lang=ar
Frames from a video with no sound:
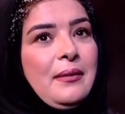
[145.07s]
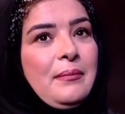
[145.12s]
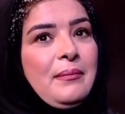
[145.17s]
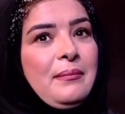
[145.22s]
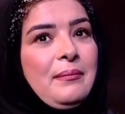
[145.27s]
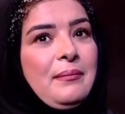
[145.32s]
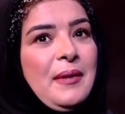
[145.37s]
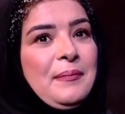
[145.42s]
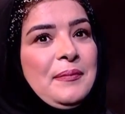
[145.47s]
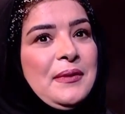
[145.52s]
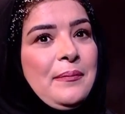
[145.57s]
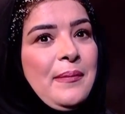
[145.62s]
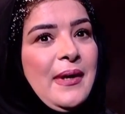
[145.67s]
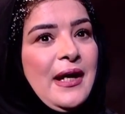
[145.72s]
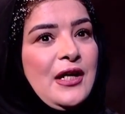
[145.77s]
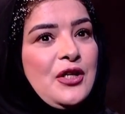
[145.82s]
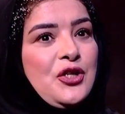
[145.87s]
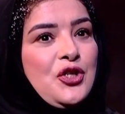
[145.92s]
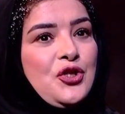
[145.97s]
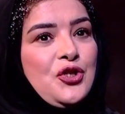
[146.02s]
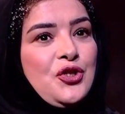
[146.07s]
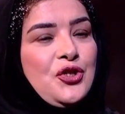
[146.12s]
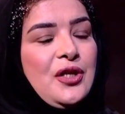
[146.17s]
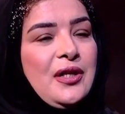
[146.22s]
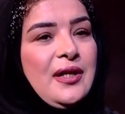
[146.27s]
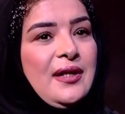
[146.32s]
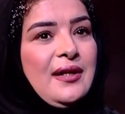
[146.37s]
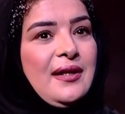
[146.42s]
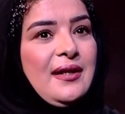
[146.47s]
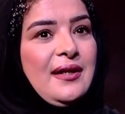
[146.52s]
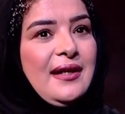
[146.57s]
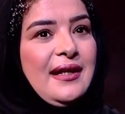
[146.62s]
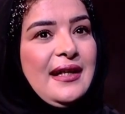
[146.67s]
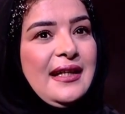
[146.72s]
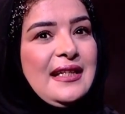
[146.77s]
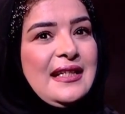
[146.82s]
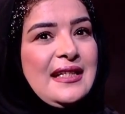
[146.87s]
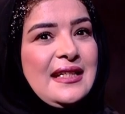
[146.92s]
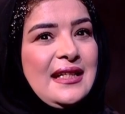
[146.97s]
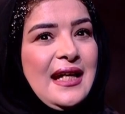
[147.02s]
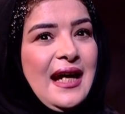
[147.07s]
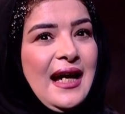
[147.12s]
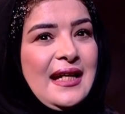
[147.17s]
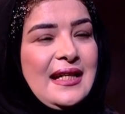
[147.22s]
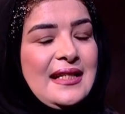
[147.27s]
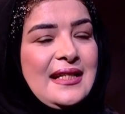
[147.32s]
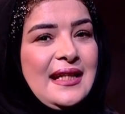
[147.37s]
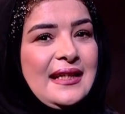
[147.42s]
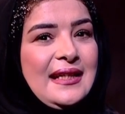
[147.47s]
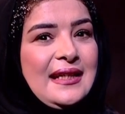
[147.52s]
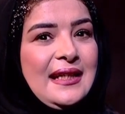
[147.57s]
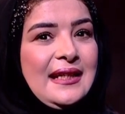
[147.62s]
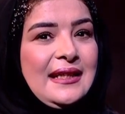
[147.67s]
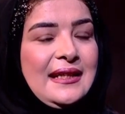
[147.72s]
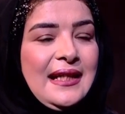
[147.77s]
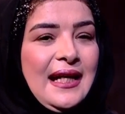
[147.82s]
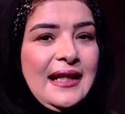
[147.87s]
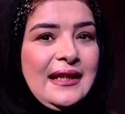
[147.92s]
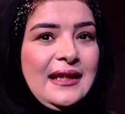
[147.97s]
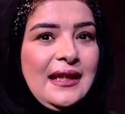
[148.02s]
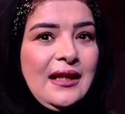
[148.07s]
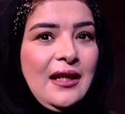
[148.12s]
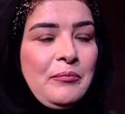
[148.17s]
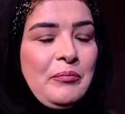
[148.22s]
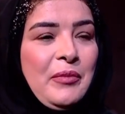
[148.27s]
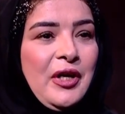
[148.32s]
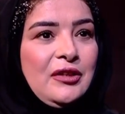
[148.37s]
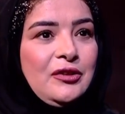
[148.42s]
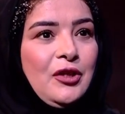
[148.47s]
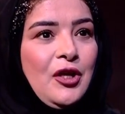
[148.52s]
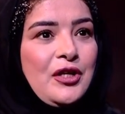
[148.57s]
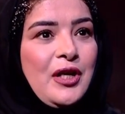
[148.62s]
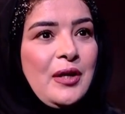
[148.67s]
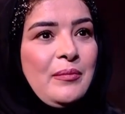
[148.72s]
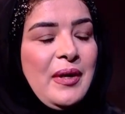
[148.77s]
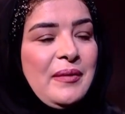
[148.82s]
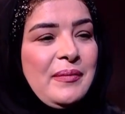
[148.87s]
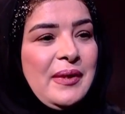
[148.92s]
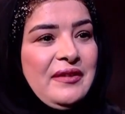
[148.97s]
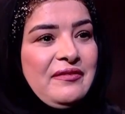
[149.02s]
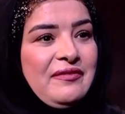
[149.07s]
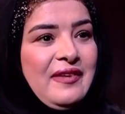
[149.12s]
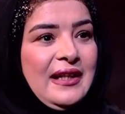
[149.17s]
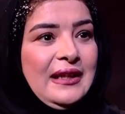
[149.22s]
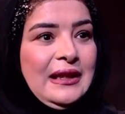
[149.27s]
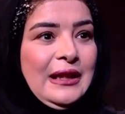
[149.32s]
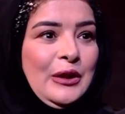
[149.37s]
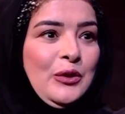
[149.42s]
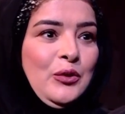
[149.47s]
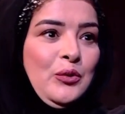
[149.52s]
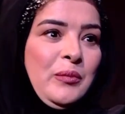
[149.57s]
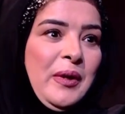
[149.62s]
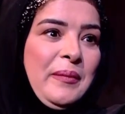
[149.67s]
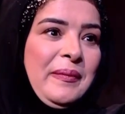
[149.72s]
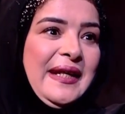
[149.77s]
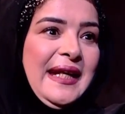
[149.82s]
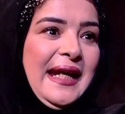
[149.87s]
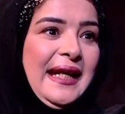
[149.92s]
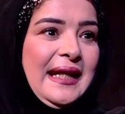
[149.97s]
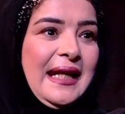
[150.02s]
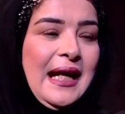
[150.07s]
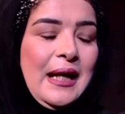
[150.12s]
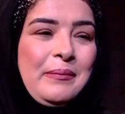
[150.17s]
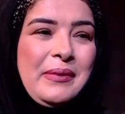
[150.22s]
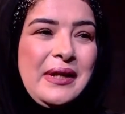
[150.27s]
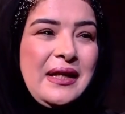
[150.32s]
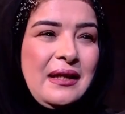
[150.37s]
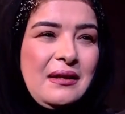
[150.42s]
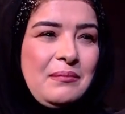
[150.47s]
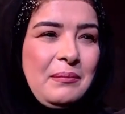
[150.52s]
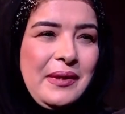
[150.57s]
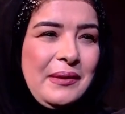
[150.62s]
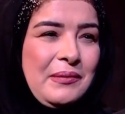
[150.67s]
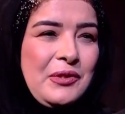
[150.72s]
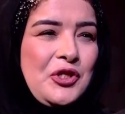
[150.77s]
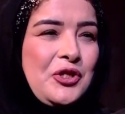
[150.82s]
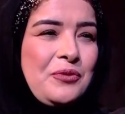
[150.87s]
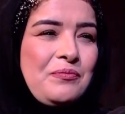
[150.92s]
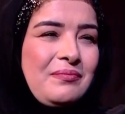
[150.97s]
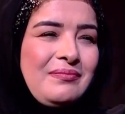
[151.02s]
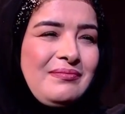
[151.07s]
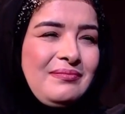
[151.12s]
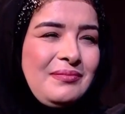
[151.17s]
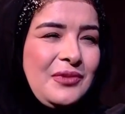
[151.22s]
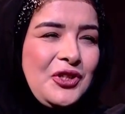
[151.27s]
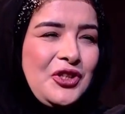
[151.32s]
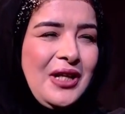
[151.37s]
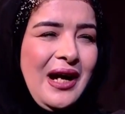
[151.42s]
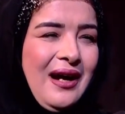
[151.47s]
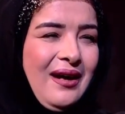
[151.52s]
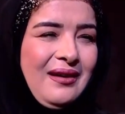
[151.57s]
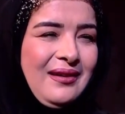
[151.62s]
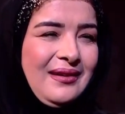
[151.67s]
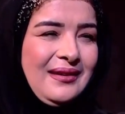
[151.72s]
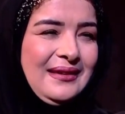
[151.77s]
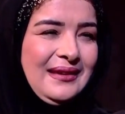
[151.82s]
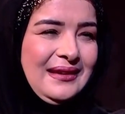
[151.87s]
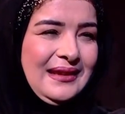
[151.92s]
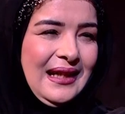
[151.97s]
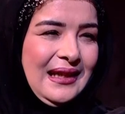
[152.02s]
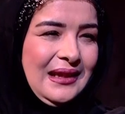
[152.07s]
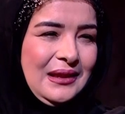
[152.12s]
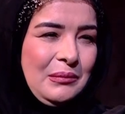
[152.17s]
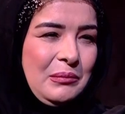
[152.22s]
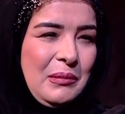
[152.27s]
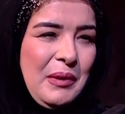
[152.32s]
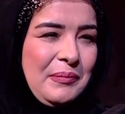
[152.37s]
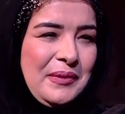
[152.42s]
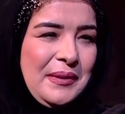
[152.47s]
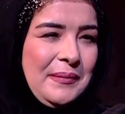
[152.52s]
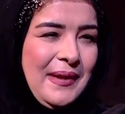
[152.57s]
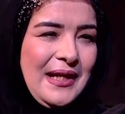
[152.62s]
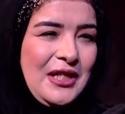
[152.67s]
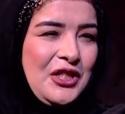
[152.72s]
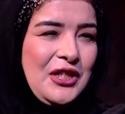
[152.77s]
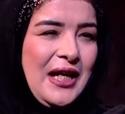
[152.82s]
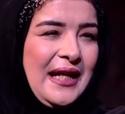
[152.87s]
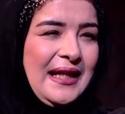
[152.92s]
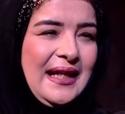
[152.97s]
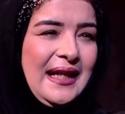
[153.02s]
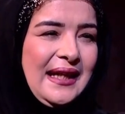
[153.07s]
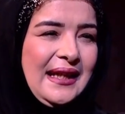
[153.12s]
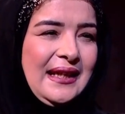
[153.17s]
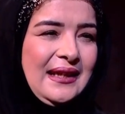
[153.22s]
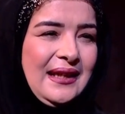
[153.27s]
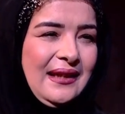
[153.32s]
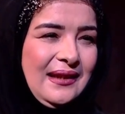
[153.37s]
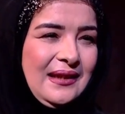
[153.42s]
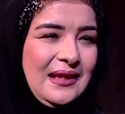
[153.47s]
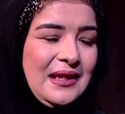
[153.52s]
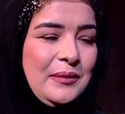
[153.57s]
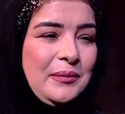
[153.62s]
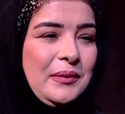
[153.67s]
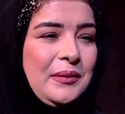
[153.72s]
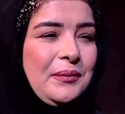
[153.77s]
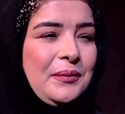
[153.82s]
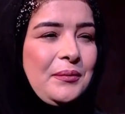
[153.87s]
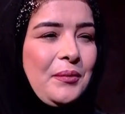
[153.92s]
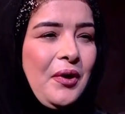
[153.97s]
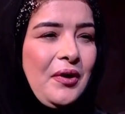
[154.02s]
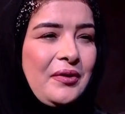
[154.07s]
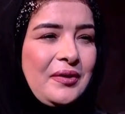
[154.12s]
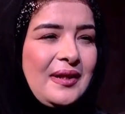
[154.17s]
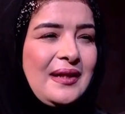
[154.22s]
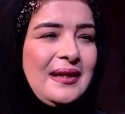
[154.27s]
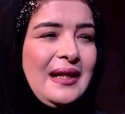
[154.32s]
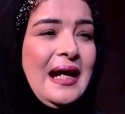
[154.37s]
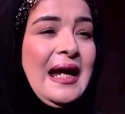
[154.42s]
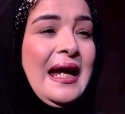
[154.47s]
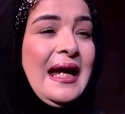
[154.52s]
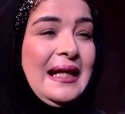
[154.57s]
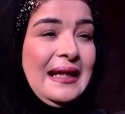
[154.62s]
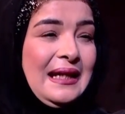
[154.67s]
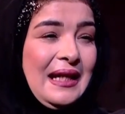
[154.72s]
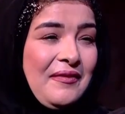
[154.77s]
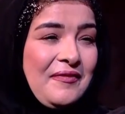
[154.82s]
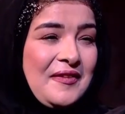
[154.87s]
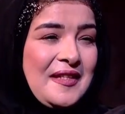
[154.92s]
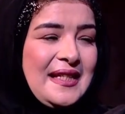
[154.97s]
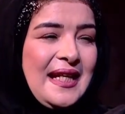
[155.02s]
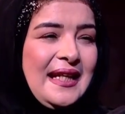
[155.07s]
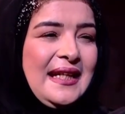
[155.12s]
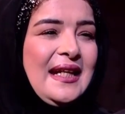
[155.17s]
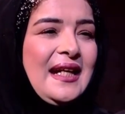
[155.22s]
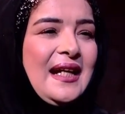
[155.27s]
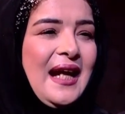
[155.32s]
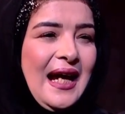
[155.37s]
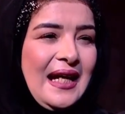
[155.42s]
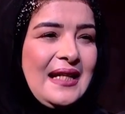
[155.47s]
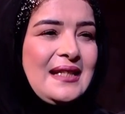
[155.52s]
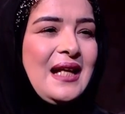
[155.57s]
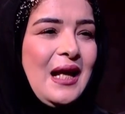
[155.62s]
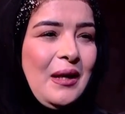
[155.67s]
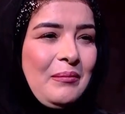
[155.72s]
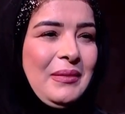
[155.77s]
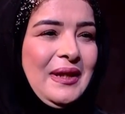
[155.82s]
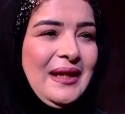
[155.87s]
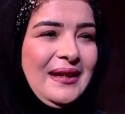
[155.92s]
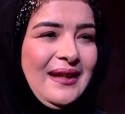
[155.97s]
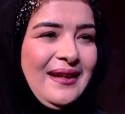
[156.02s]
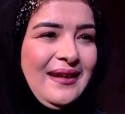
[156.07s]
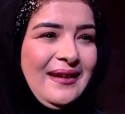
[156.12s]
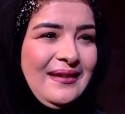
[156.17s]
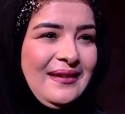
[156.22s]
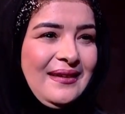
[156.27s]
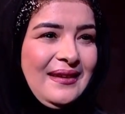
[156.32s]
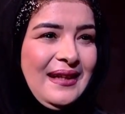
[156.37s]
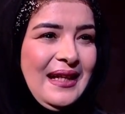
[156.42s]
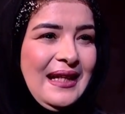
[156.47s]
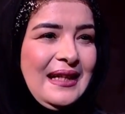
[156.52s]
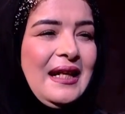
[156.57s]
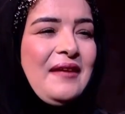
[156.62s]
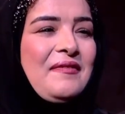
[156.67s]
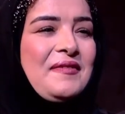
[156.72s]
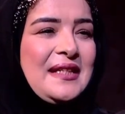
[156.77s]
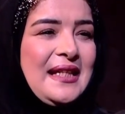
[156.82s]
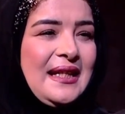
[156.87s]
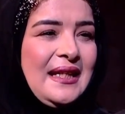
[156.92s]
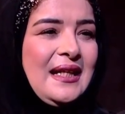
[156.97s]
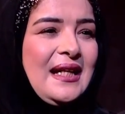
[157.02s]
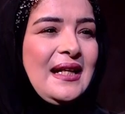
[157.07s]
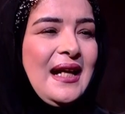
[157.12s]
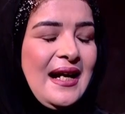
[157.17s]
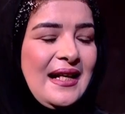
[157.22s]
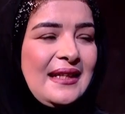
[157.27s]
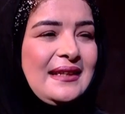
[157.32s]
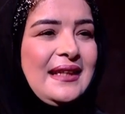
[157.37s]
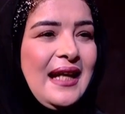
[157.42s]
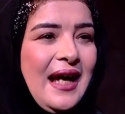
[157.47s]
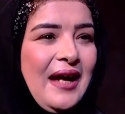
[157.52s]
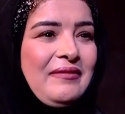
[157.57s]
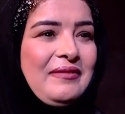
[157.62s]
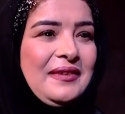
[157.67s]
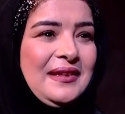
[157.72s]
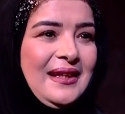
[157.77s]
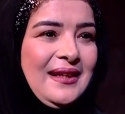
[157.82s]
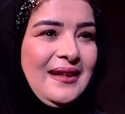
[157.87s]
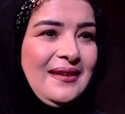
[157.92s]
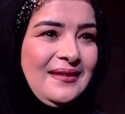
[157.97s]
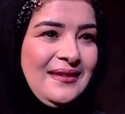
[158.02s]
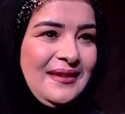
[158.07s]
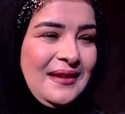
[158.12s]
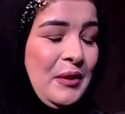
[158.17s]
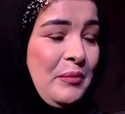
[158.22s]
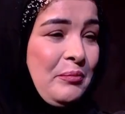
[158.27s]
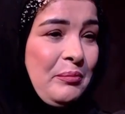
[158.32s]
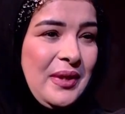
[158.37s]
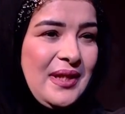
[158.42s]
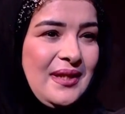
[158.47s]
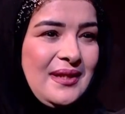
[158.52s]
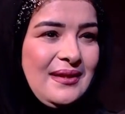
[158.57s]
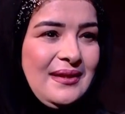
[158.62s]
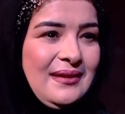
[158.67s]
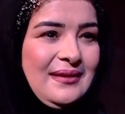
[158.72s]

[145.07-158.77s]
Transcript: ما بتبقاش آه، انت عايزه يعني مختاره ما بين فنك وما بين حجابك اما مش مش ده يعني ما بتبقاش جايه كده انت بتبقي مقرره نفسيا عايزه اعمل ده نفسيا هرتاح في ده بس